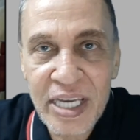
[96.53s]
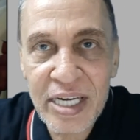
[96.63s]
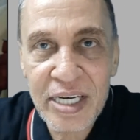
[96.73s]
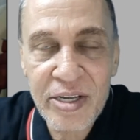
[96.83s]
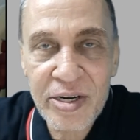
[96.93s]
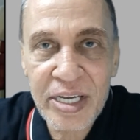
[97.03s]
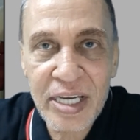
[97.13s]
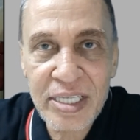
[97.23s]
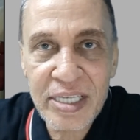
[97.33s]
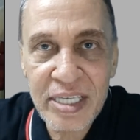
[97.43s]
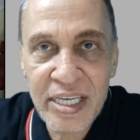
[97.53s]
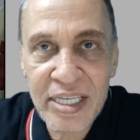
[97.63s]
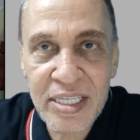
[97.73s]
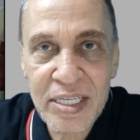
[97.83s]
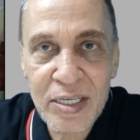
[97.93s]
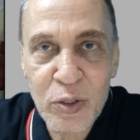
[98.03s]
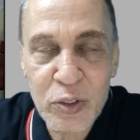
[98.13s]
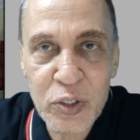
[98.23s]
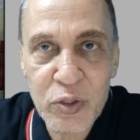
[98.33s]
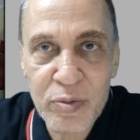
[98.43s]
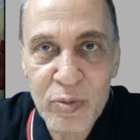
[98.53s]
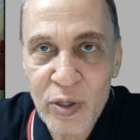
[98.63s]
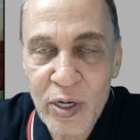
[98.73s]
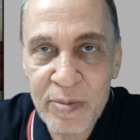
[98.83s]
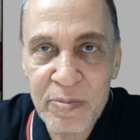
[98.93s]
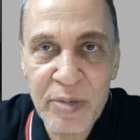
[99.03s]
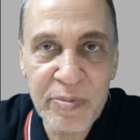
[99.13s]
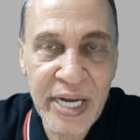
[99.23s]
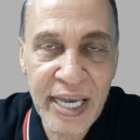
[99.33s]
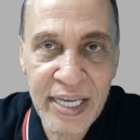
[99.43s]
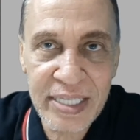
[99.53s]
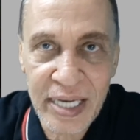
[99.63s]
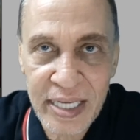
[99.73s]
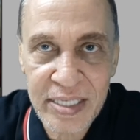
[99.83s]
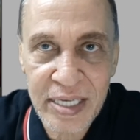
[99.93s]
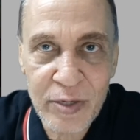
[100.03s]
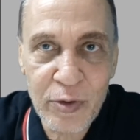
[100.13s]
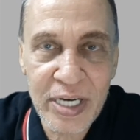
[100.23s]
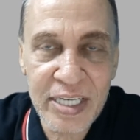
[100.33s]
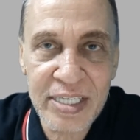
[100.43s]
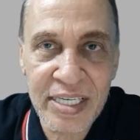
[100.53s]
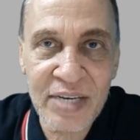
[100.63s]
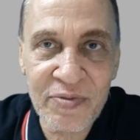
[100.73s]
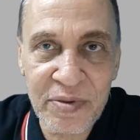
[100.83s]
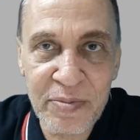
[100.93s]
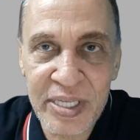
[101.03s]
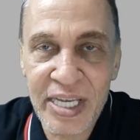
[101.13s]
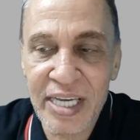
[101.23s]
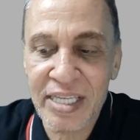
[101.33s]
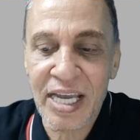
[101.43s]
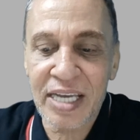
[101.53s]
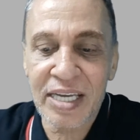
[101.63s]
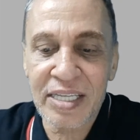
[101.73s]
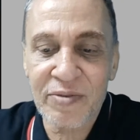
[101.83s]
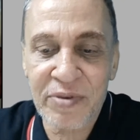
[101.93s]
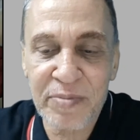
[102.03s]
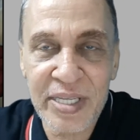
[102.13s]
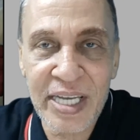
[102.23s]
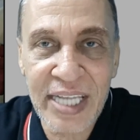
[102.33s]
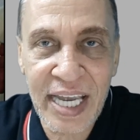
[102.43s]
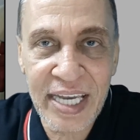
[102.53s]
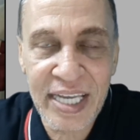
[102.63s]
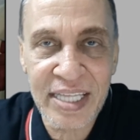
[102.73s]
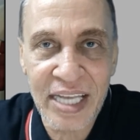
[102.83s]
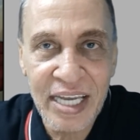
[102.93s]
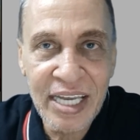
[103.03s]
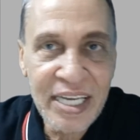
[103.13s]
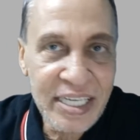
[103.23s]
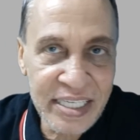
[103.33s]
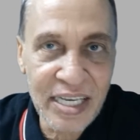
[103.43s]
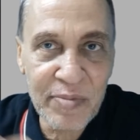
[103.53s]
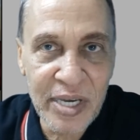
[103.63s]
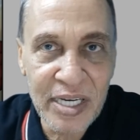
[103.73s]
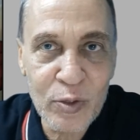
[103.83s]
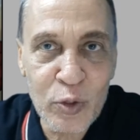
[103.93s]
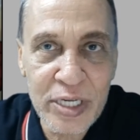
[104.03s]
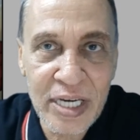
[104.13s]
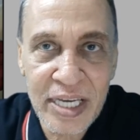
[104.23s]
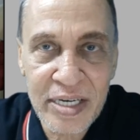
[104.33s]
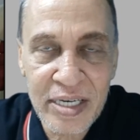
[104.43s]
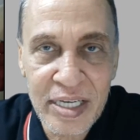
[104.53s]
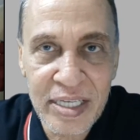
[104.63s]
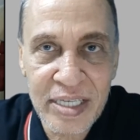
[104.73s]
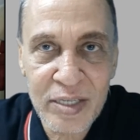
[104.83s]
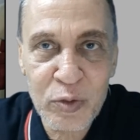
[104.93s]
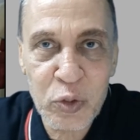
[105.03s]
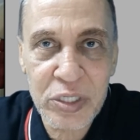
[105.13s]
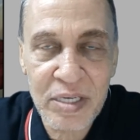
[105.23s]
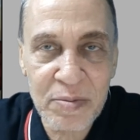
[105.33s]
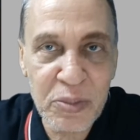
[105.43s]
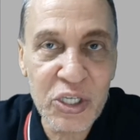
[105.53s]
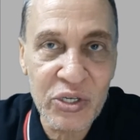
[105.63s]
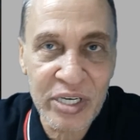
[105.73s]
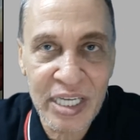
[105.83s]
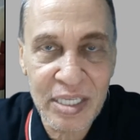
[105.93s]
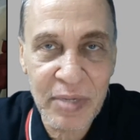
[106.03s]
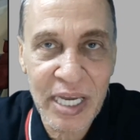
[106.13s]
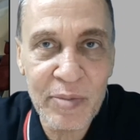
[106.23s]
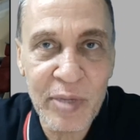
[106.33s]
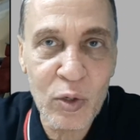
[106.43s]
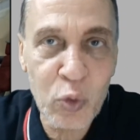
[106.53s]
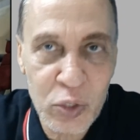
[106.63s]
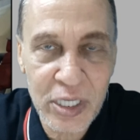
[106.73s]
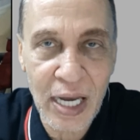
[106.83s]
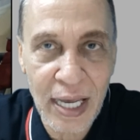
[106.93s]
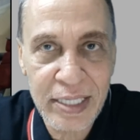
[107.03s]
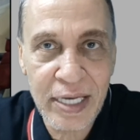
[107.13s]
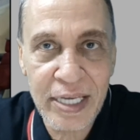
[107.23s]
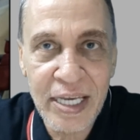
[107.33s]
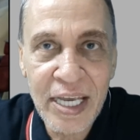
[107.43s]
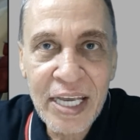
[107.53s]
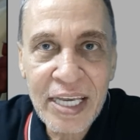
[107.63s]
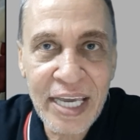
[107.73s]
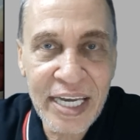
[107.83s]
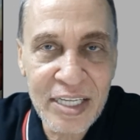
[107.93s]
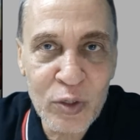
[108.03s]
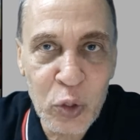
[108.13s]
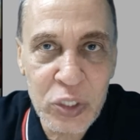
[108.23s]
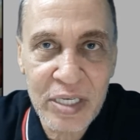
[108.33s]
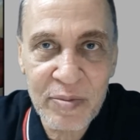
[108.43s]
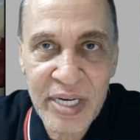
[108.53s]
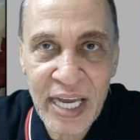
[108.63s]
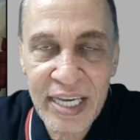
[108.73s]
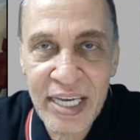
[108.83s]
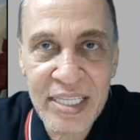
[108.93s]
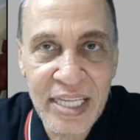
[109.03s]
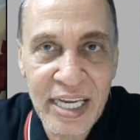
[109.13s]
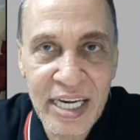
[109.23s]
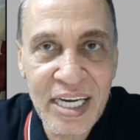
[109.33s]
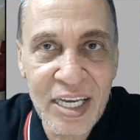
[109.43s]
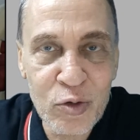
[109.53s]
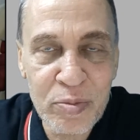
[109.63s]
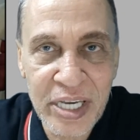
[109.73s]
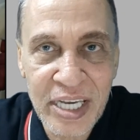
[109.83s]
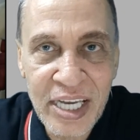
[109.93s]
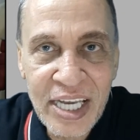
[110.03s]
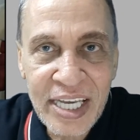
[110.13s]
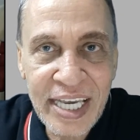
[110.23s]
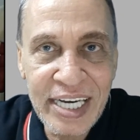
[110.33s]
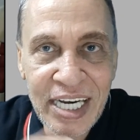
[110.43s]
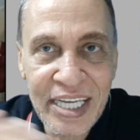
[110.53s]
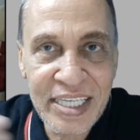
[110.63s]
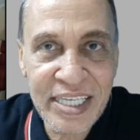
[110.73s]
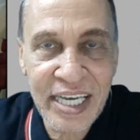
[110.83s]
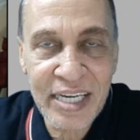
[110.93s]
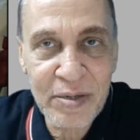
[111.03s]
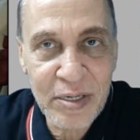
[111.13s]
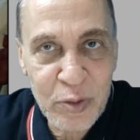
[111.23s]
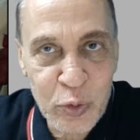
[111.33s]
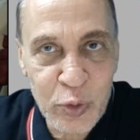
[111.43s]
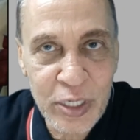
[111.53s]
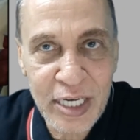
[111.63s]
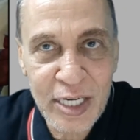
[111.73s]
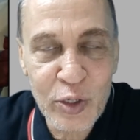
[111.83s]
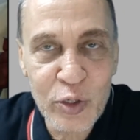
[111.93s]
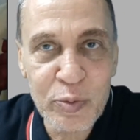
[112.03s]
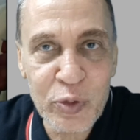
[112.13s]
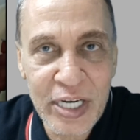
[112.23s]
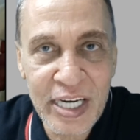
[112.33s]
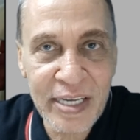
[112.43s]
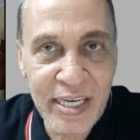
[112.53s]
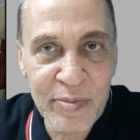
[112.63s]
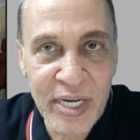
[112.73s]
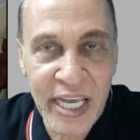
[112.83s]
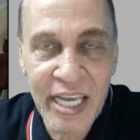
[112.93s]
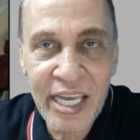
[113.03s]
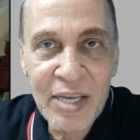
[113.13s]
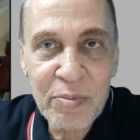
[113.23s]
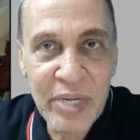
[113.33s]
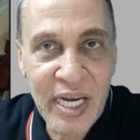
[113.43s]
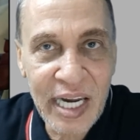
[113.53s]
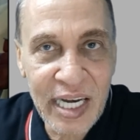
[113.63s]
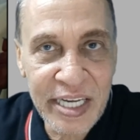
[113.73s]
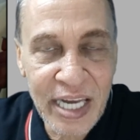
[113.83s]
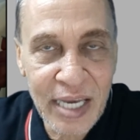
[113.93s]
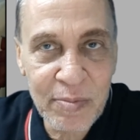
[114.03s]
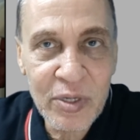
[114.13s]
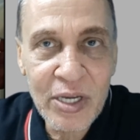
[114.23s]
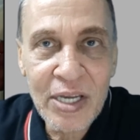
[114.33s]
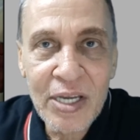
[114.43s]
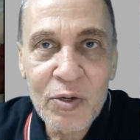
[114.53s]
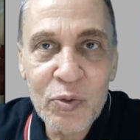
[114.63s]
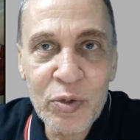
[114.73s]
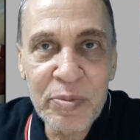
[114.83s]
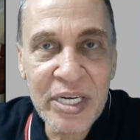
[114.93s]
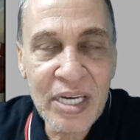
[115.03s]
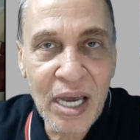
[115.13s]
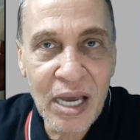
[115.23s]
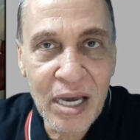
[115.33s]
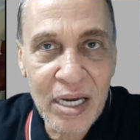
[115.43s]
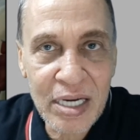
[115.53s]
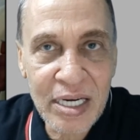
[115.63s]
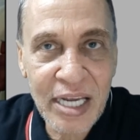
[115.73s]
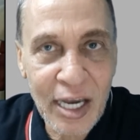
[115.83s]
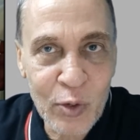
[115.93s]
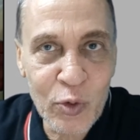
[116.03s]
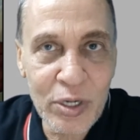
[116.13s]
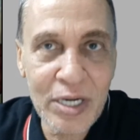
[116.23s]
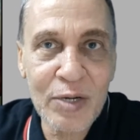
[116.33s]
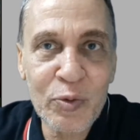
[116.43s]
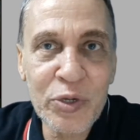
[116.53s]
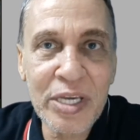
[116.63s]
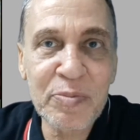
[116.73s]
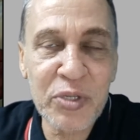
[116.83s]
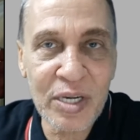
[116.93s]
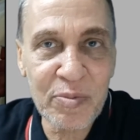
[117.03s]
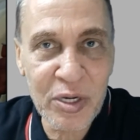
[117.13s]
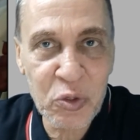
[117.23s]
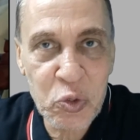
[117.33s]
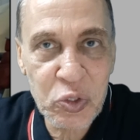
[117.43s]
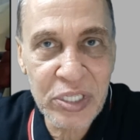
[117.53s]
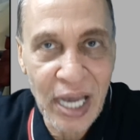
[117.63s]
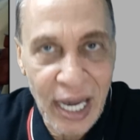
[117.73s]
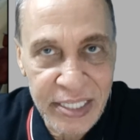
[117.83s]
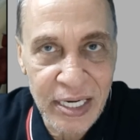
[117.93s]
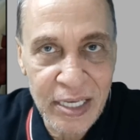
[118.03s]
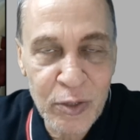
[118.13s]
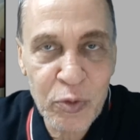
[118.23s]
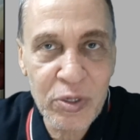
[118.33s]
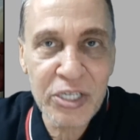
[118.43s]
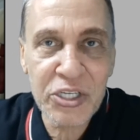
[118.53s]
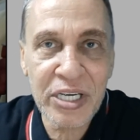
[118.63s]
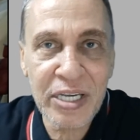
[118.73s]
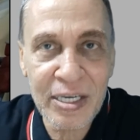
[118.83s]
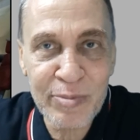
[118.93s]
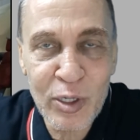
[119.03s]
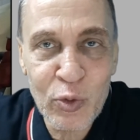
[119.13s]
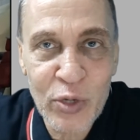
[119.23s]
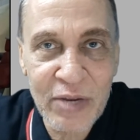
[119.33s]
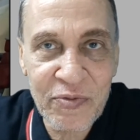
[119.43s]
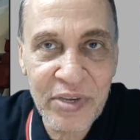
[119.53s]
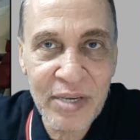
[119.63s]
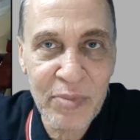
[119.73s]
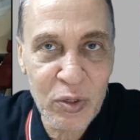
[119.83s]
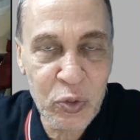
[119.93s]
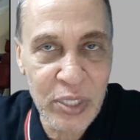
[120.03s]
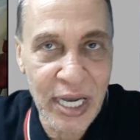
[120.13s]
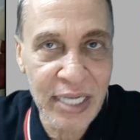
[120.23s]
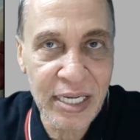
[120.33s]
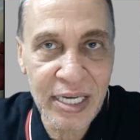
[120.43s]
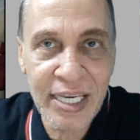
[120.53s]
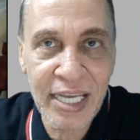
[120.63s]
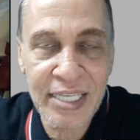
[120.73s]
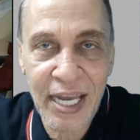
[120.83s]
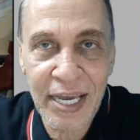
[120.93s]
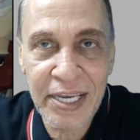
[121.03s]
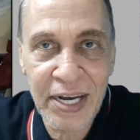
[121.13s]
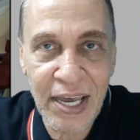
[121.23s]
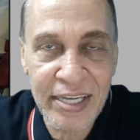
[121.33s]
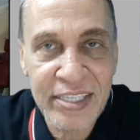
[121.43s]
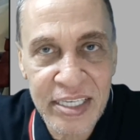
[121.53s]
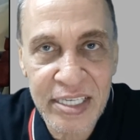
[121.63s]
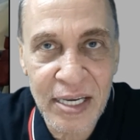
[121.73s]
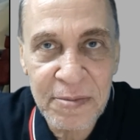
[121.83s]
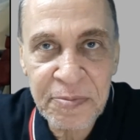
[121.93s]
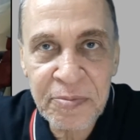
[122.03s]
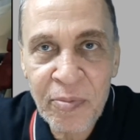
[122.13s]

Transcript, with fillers: ان الرياضه ديت عنصر مهم من حياة الإنسان هو الإنسان في بداية حياة في بداية حياتنا زمان كنا الرياضة ديت جزء مش الرياضة بقى المجهود العضلي كانت جزء من حياتنا اليومية كان الإنسان طول اليوم والليل يعمل إيه بالليل ينام وبالنهار ياكل ويبذل مجهود عضلي كل شيء يعمله كان فيه مجهود عضلي جت الحياة الحديثة